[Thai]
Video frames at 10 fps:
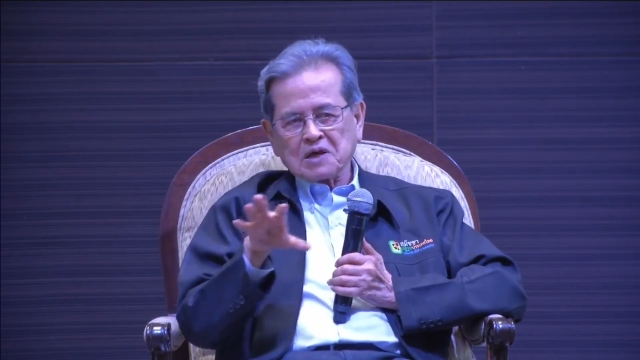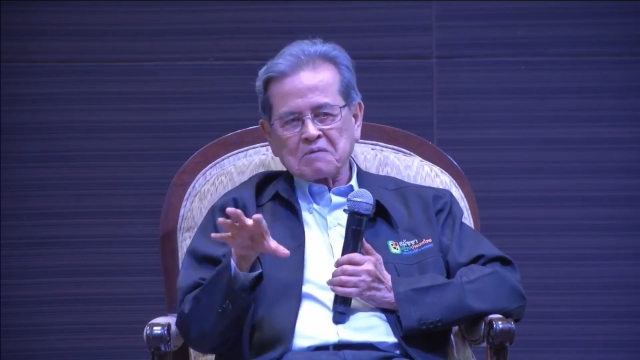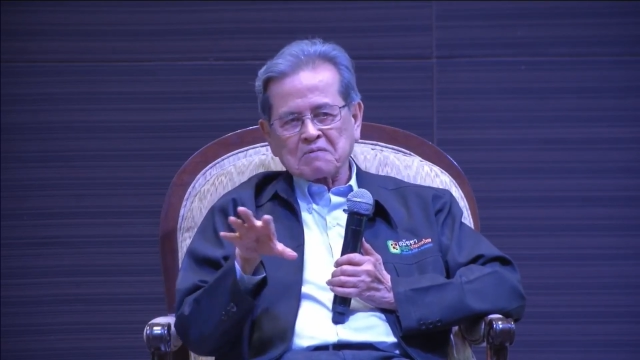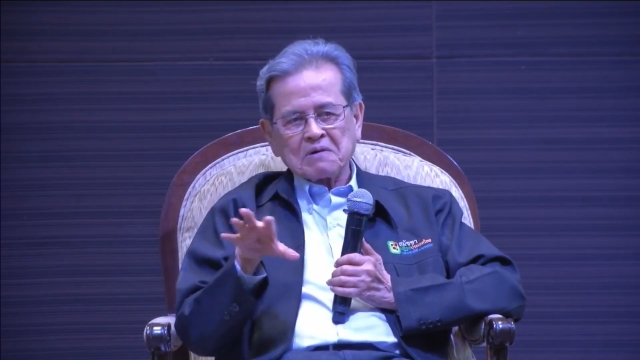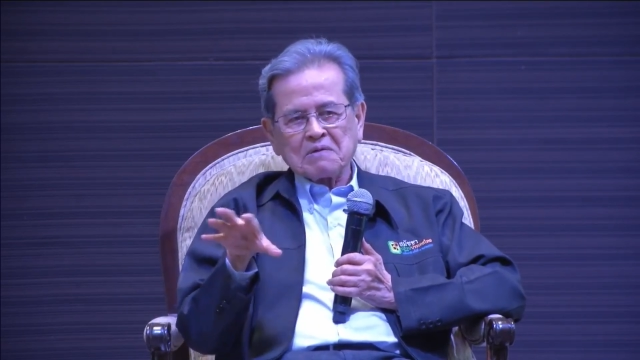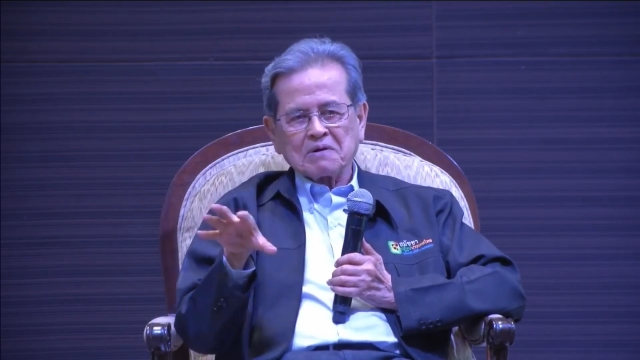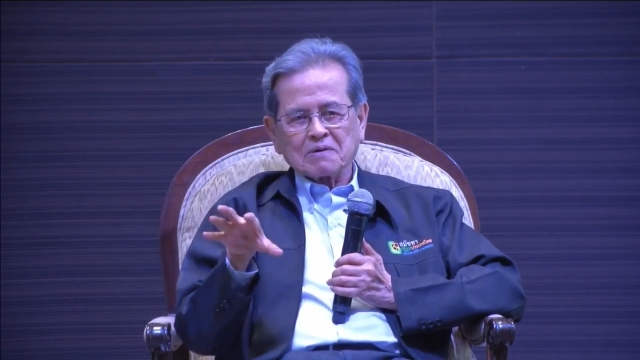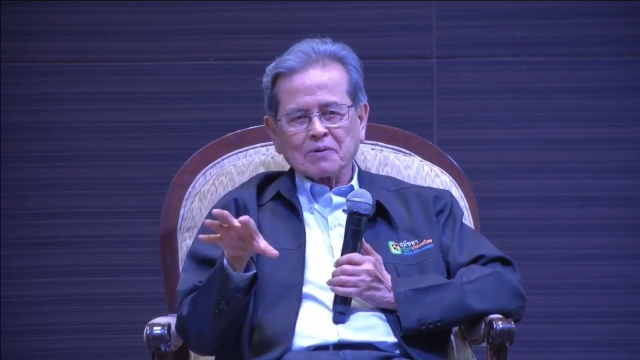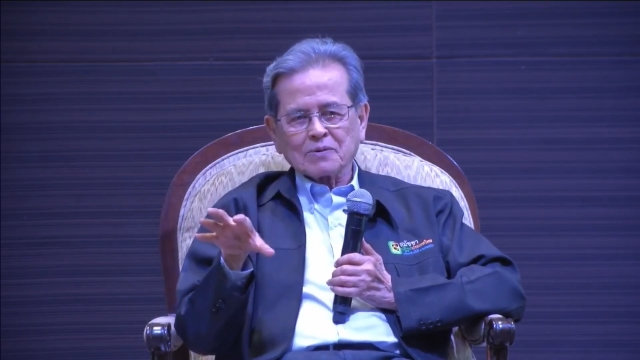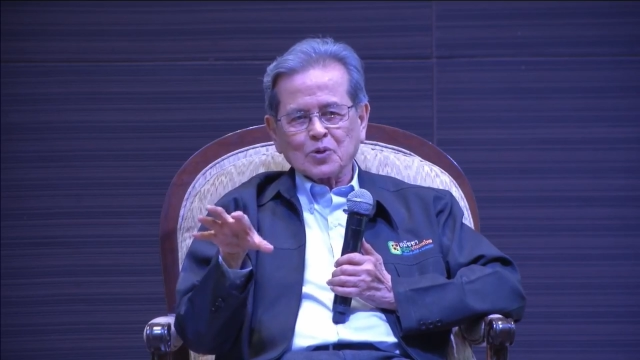ขึ้น
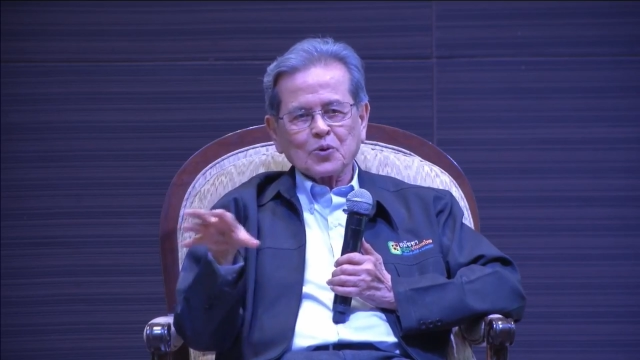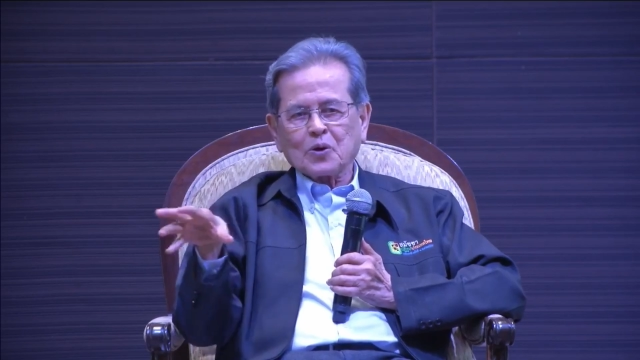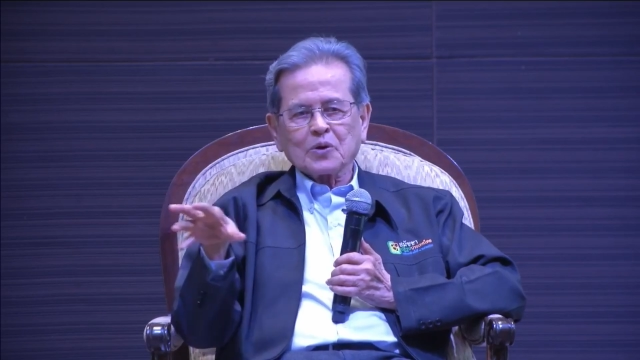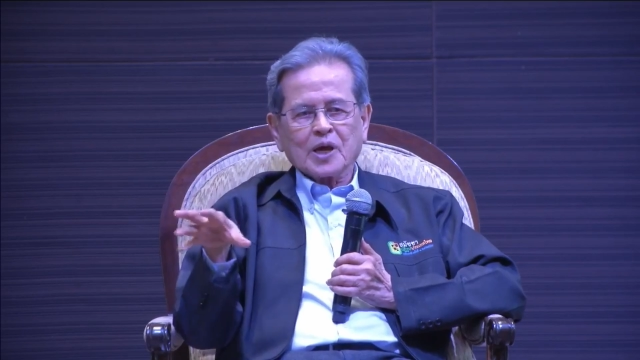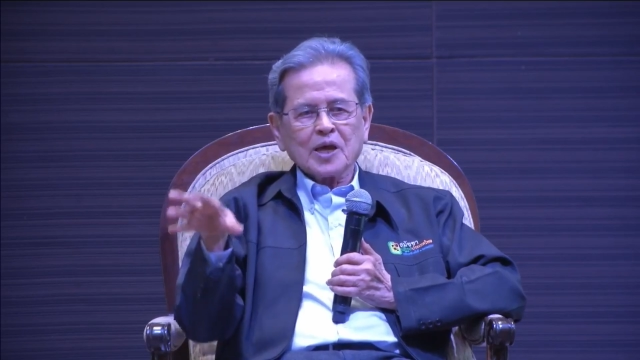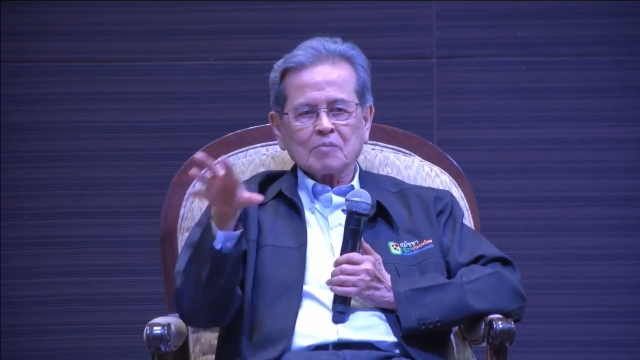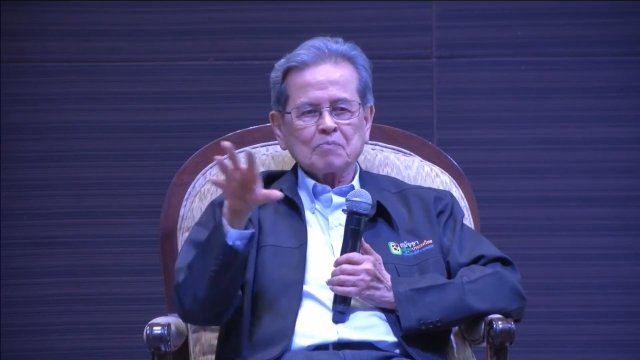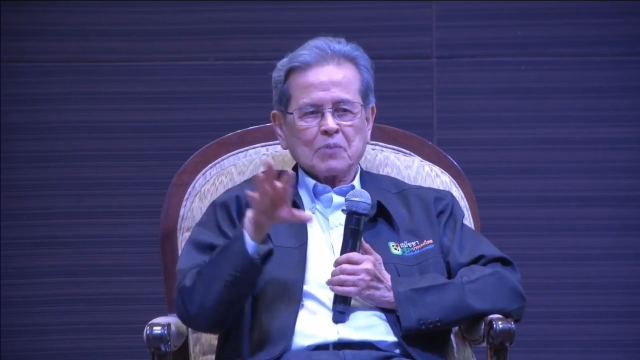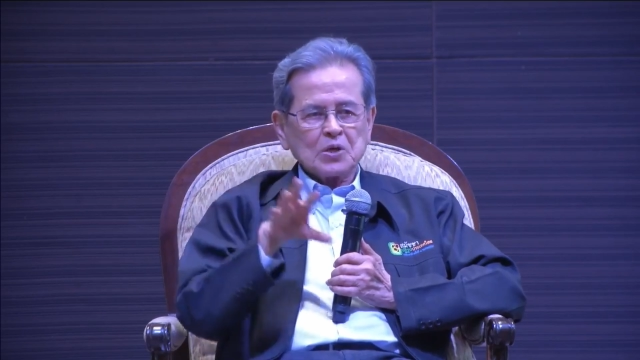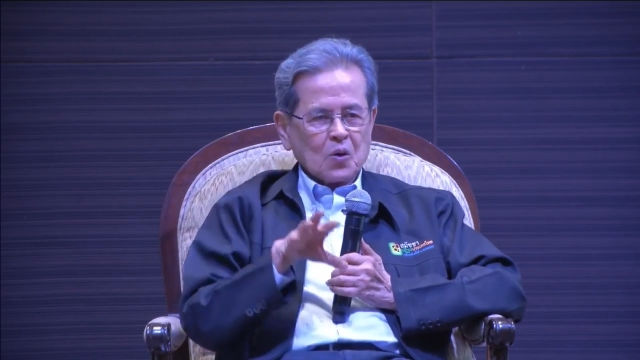ทุกคนเห็นป
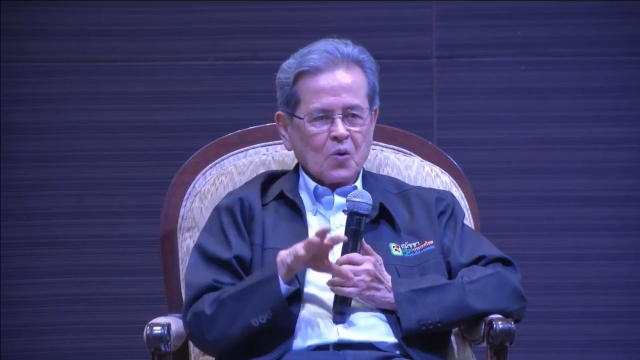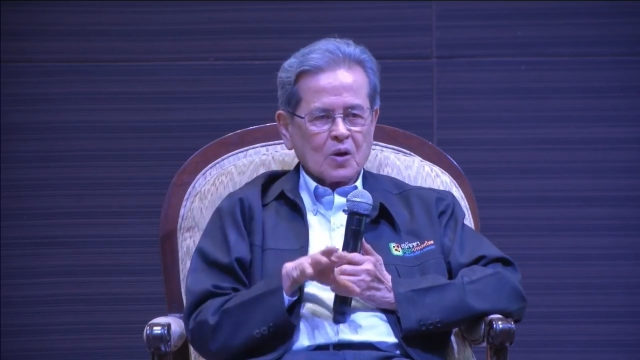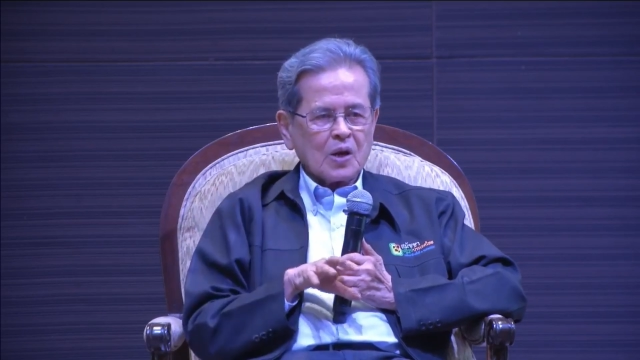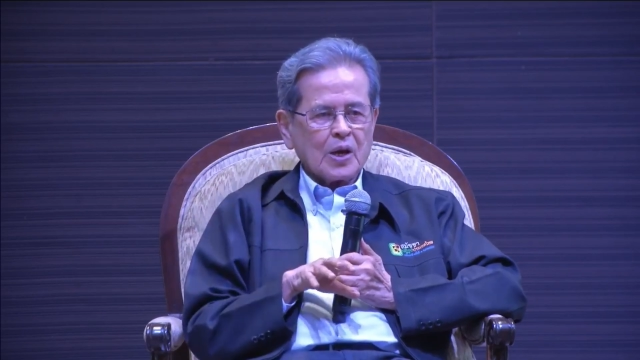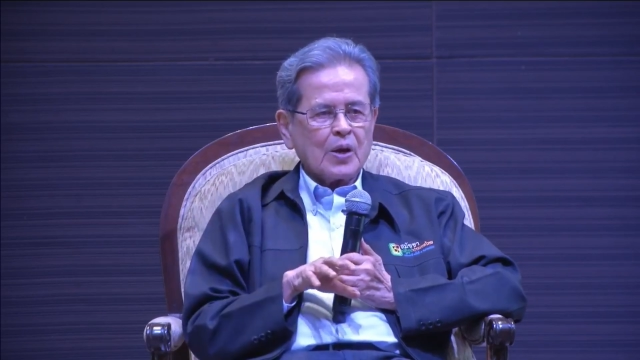ระโยชน์เลย